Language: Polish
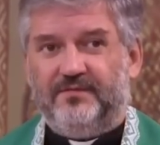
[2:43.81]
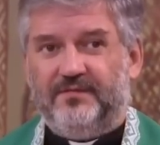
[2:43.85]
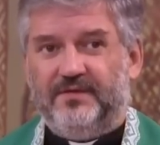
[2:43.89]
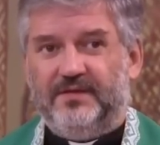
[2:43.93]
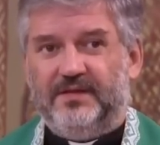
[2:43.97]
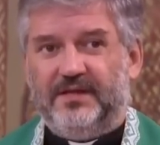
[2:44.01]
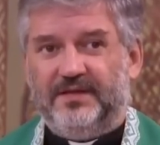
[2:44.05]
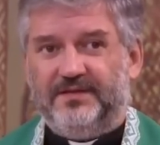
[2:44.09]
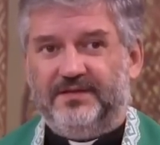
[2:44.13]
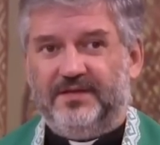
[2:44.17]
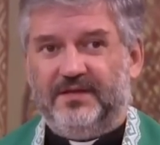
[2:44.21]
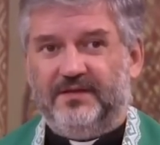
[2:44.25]
w
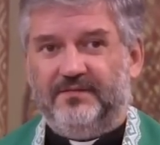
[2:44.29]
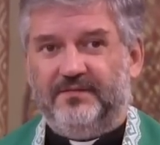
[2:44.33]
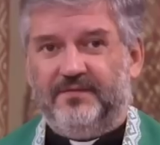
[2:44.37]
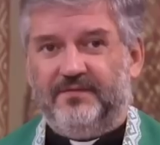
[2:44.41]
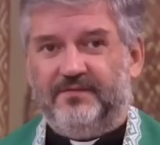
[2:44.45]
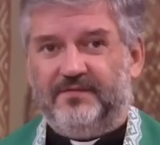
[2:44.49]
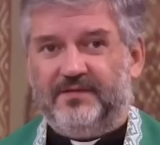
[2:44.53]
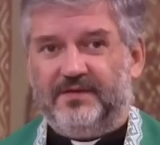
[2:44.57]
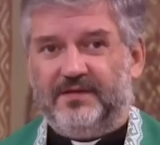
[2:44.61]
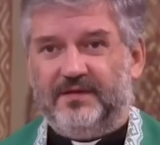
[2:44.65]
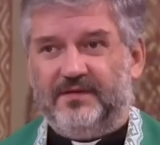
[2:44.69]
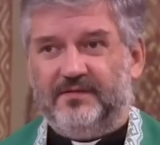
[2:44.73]

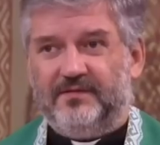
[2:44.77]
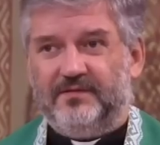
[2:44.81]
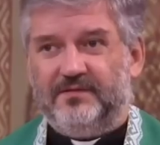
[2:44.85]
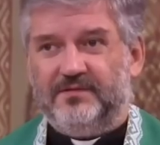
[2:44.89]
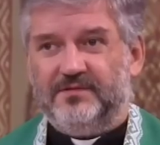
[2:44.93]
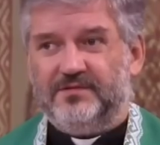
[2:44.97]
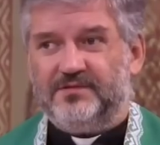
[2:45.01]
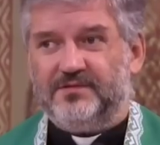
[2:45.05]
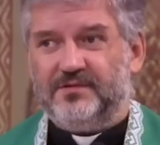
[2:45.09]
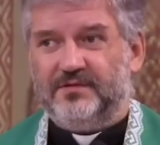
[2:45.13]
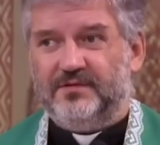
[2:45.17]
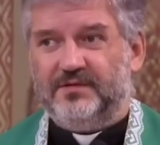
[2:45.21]
Filadelfii w Stanach
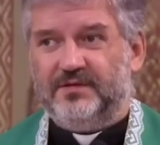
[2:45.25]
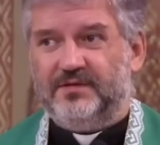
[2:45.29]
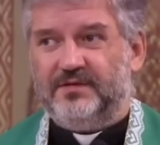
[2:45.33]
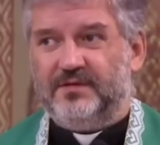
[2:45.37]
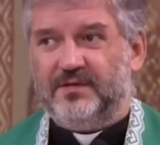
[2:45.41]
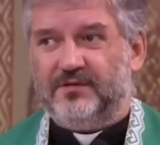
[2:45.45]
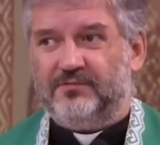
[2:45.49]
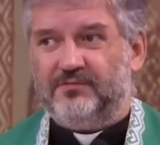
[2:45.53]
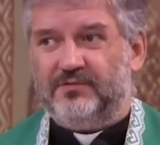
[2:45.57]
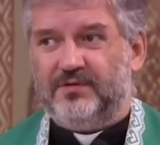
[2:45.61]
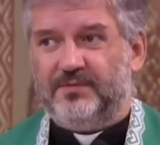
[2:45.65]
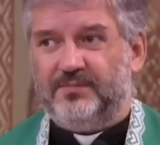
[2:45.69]
Zjednoczonych,
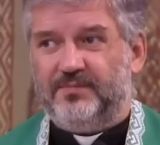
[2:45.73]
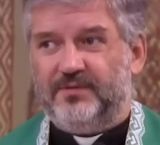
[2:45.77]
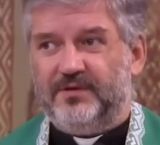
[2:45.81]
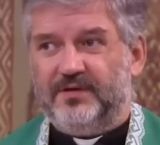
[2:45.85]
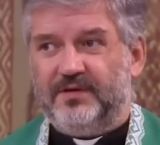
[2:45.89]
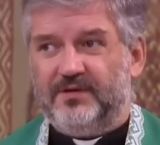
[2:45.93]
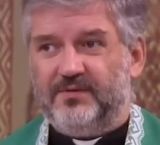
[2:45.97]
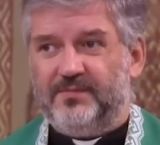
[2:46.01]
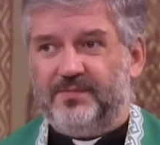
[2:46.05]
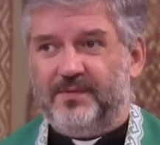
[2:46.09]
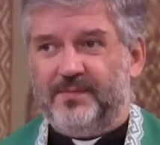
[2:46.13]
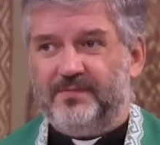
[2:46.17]
na który
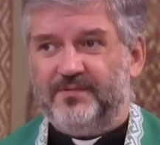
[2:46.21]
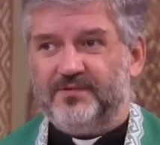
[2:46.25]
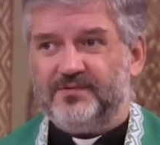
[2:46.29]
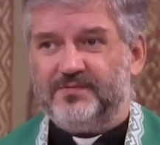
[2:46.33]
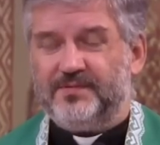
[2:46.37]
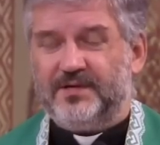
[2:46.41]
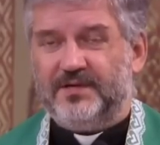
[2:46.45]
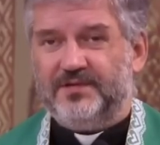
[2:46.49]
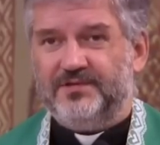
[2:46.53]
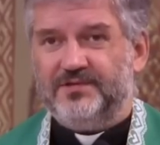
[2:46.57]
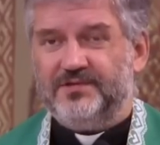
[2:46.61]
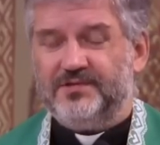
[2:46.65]
pojechał papież
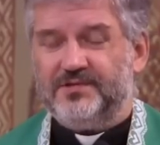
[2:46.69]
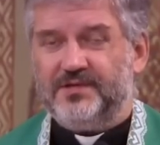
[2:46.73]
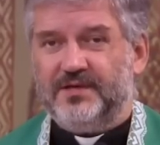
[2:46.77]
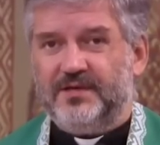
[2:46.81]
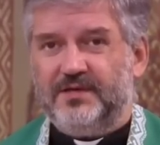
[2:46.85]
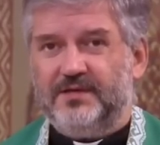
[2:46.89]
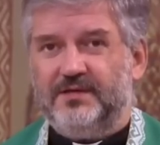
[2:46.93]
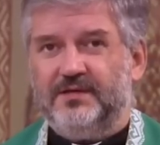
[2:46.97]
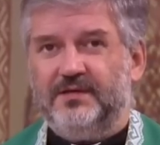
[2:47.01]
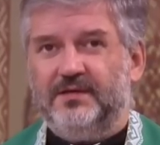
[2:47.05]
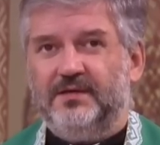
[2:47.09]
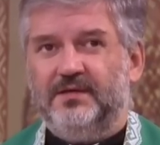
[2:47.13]

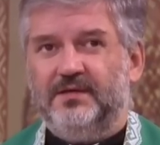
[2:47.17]
Franciszek.